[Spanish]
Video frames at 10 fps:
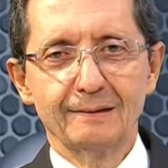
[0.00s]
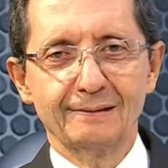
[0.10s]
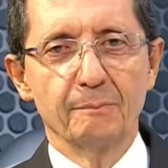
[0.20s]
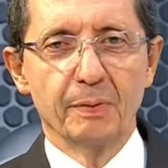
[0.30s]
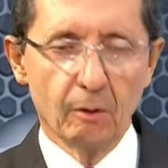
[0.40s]

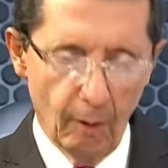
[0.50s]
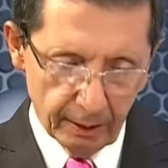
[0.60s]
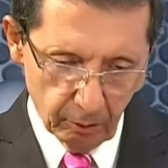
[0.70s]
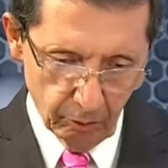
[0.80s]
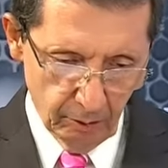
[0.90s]
siempre y
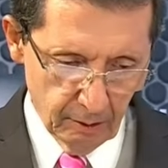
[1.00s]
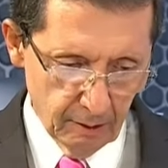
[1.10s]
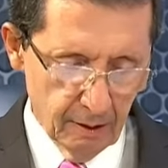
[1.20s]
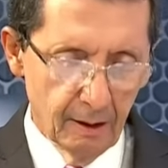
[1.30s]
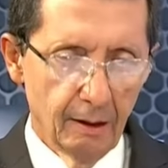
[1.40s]
cuando
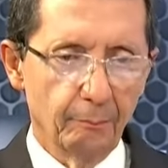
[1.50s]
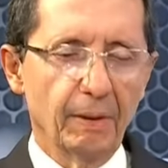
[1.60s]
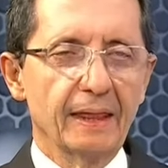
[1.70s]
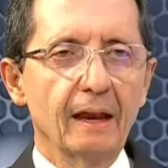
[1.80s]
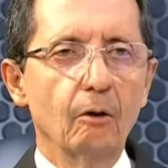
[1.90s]

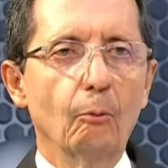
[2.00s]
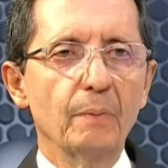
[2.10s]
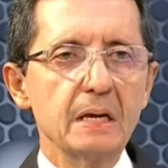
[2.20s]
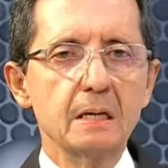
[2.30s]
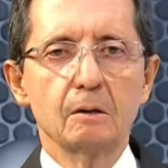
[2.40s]
me den lo
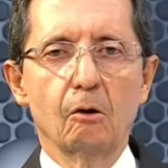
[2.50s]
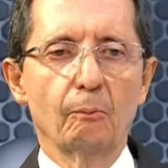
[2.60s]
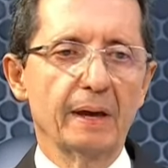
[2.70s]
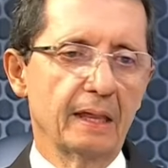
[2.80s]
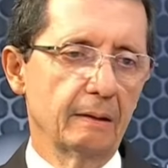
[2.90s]

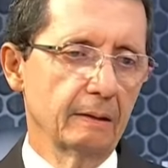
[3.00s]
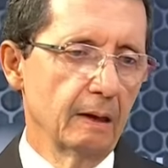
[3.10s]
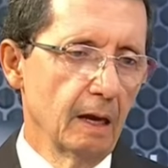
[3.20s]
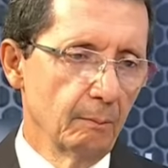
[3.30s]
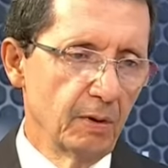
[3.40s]
mío, me
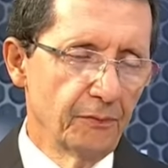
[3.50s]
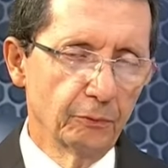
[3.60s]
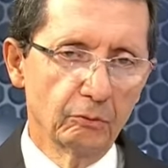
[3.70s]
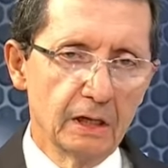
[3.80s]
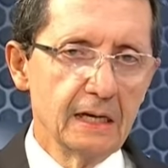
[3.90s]
den mi
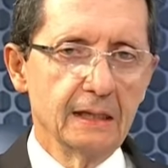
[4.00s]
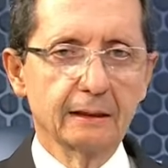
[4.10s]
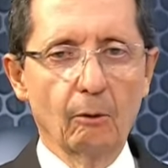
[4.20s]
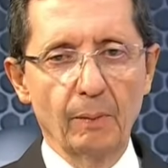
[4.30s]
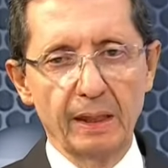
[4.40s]

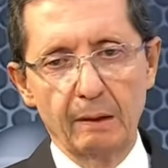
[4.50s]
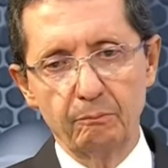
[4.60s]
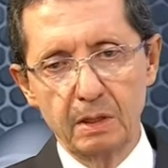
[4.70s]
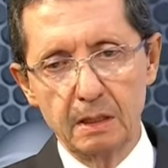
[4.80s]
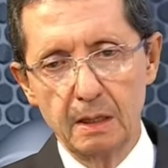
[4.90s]
fundita o me
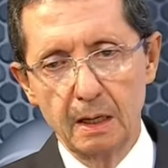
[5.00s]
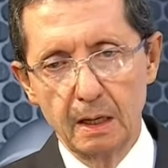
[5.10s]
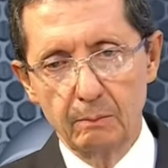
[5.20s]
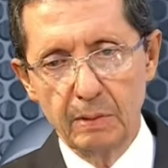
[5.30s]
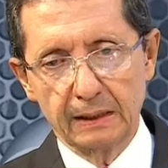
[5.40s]
den mi,
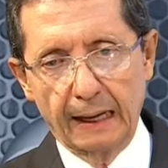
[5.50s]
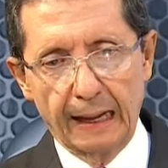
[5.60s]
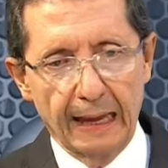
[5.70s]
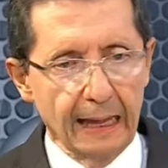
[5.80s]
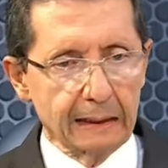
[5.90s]

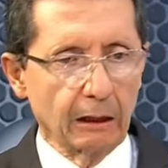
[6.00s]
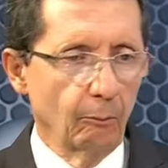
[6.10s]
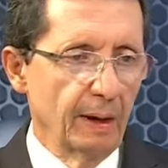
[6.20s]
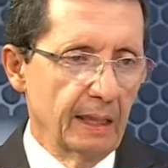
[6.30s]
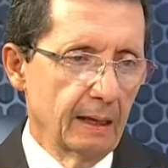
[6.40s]

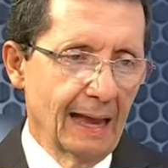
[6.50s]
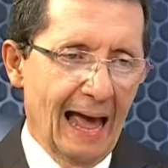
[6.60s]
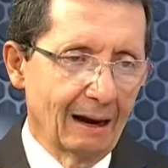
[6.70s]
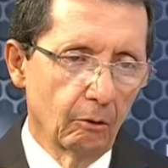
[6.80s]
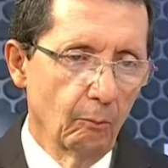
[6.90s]
tarjeta o me den
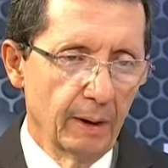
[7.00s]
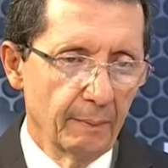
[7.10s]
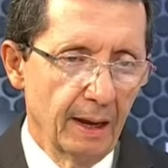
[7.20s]
algo.